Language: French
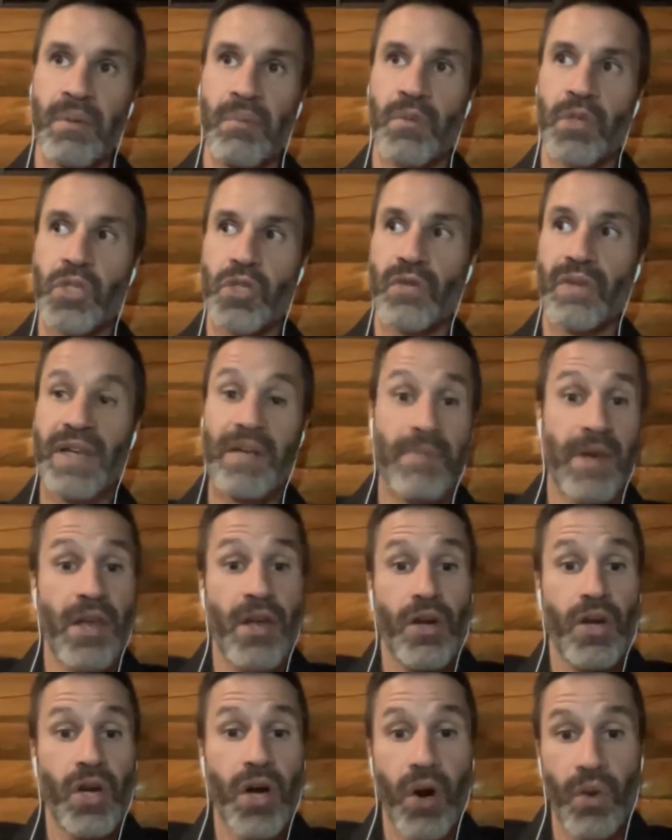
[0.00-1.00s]
Moi, je trouve que les
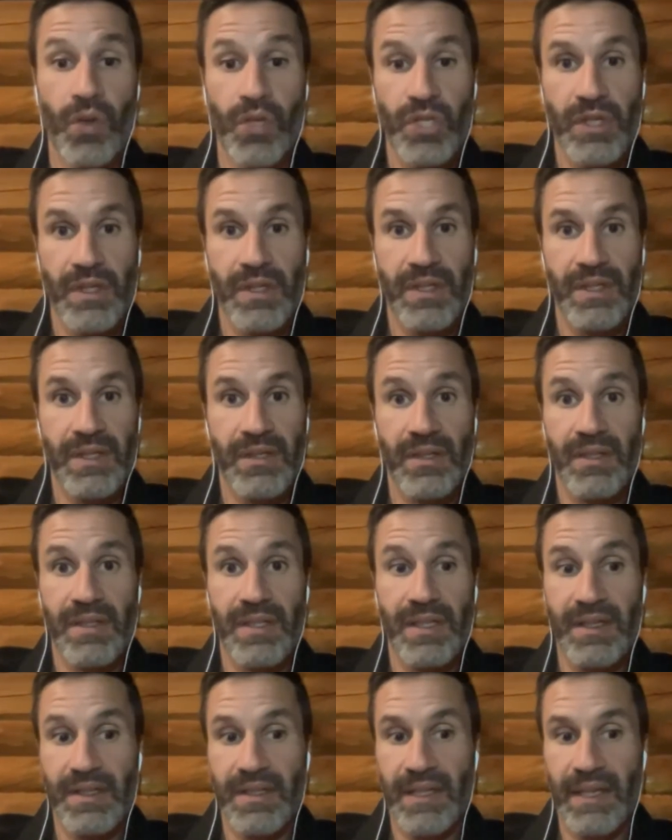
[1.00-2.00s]
meilleurs coachs, c'est ça,
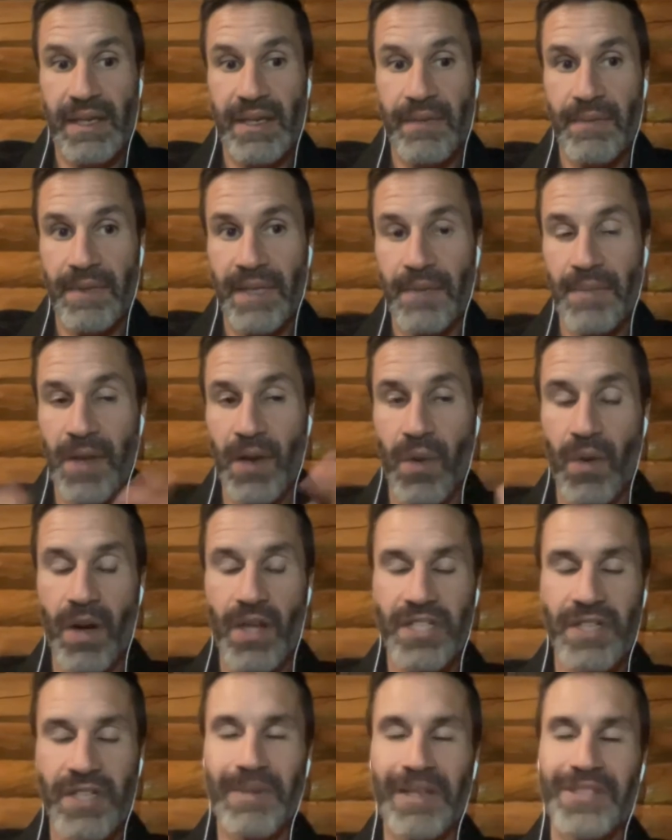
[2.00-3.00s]
c'est les, miroirs,
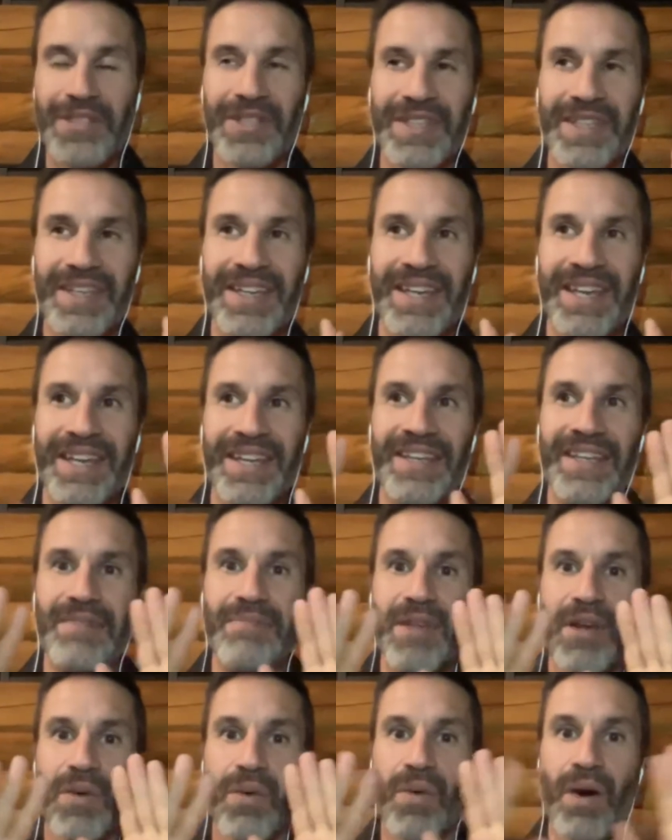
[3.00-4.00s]
j'appelle ça des,
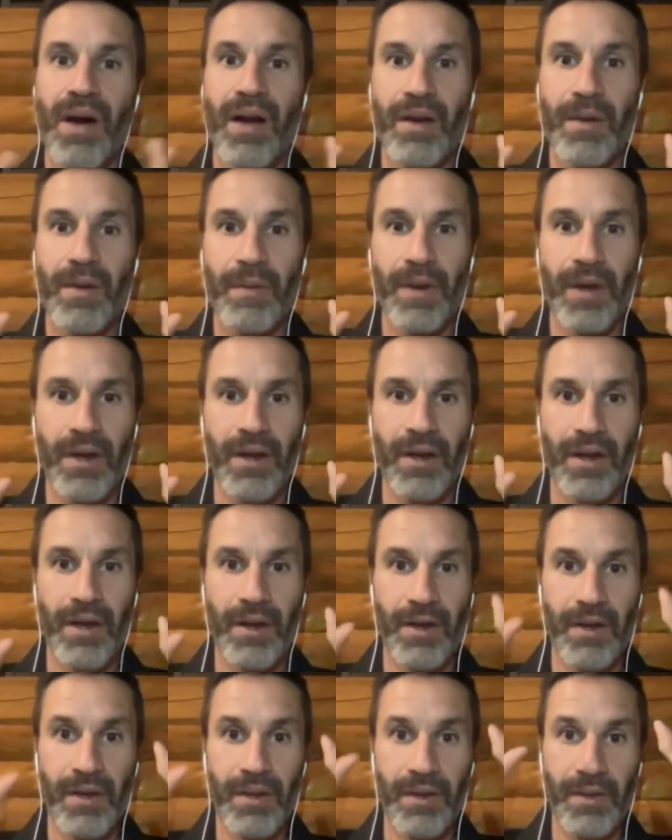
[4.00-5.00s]
miroirs
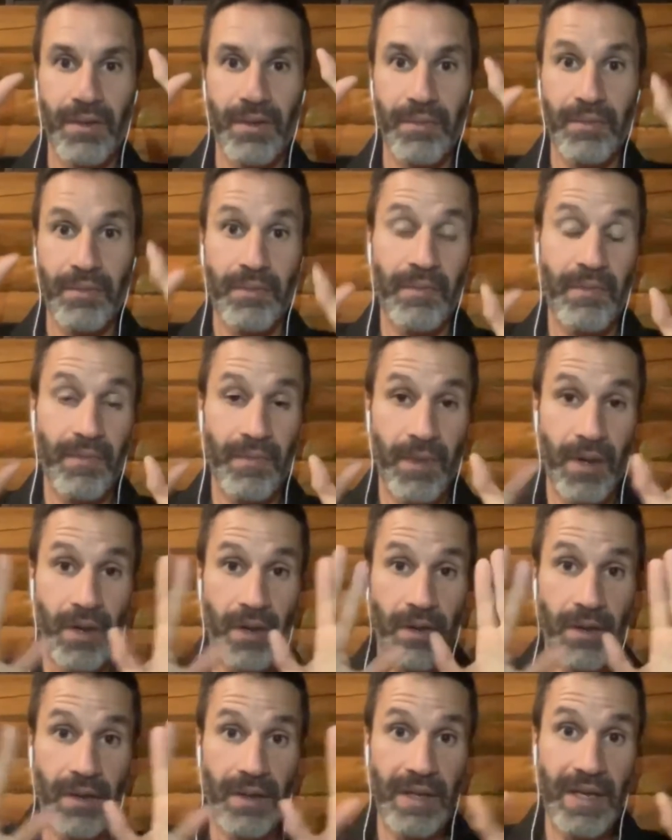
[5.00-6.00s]
euh,
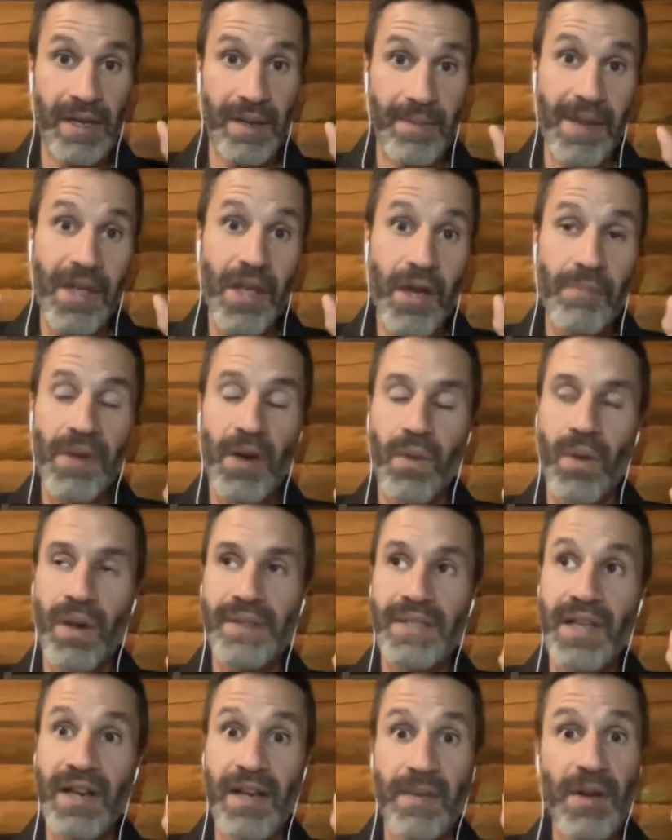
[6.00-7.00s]
les meilleurs miroirs.
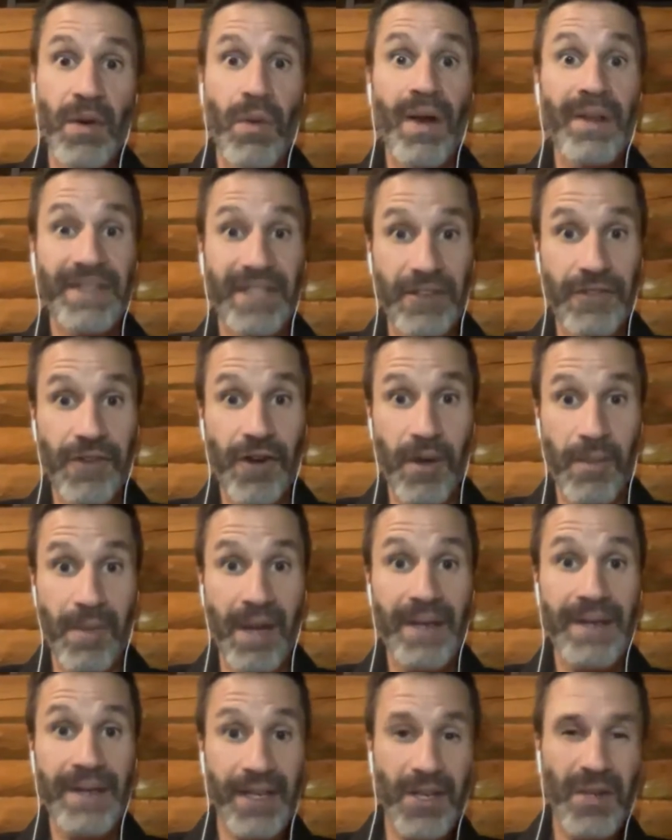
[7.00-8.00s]
Il y a les miroirs
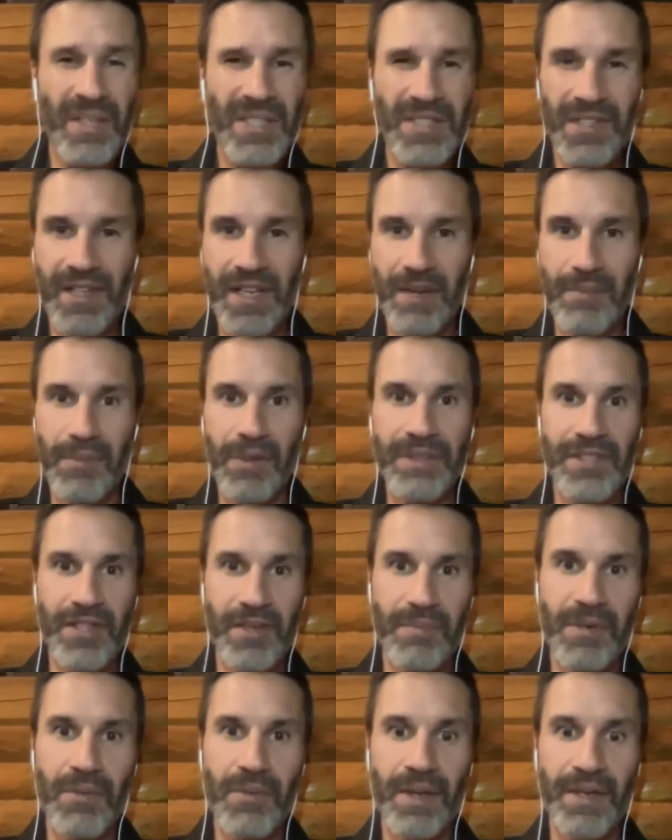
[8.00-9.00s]
déformants. Quelqu'un qui ne se connaît pas, c'est un
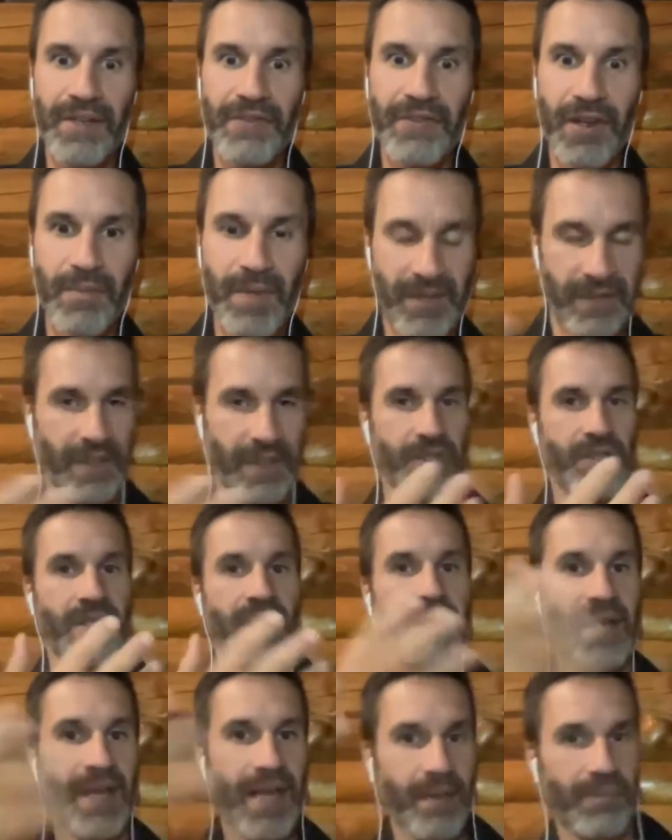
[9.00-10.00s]
miroir déformant. Fait que tu te
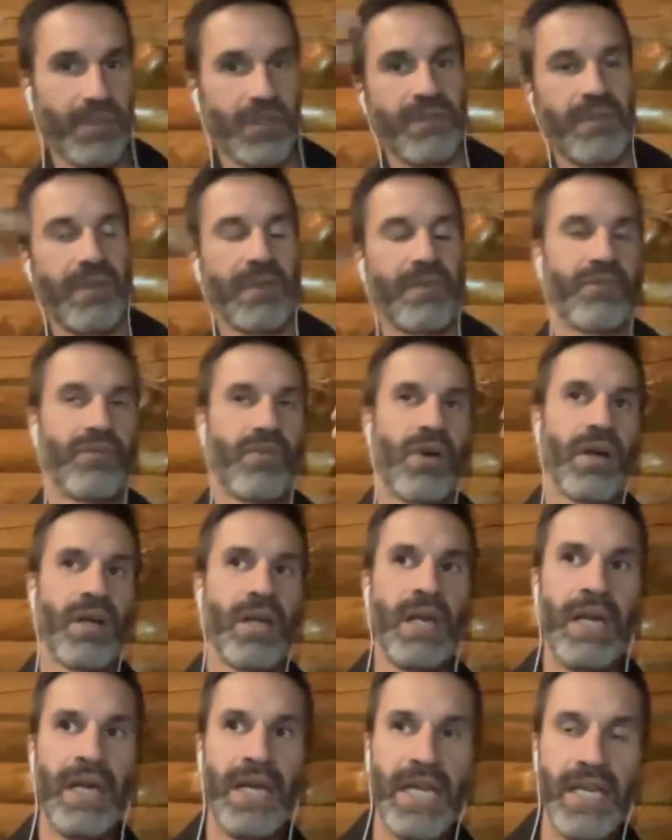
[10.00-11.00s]
regardes puis tu vas te voir,
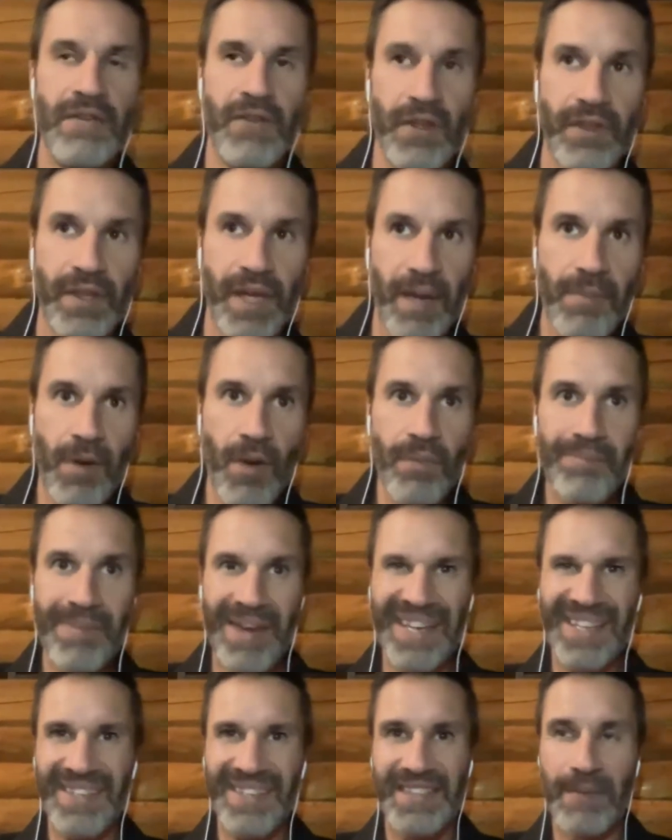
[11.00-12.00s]
il va te répondre
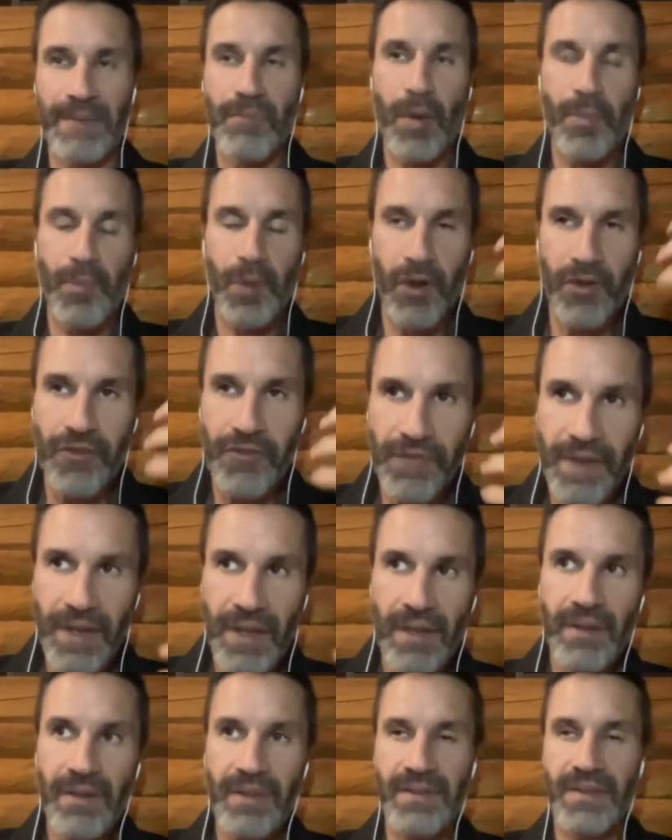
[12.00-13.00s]
par ses propres
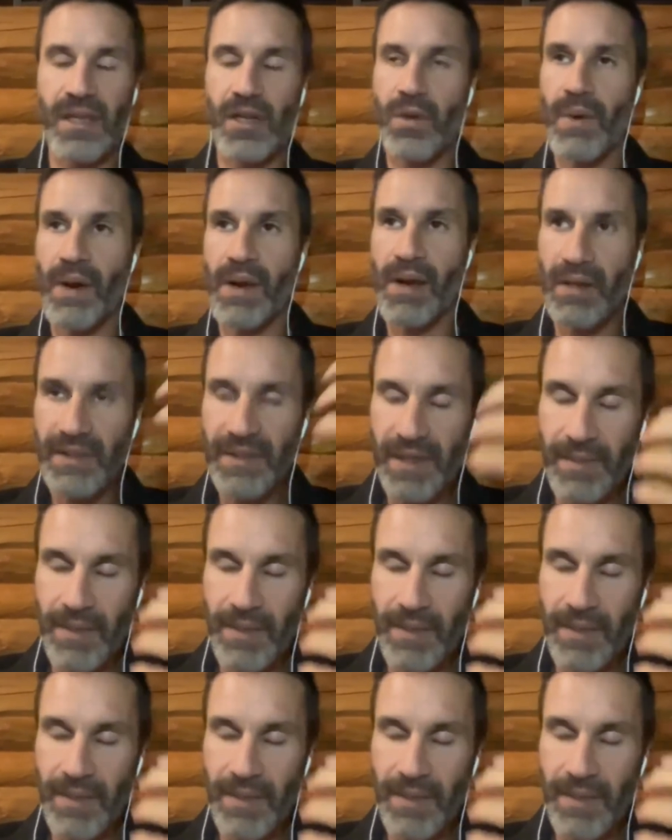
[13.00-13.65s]
filtres, ses croyances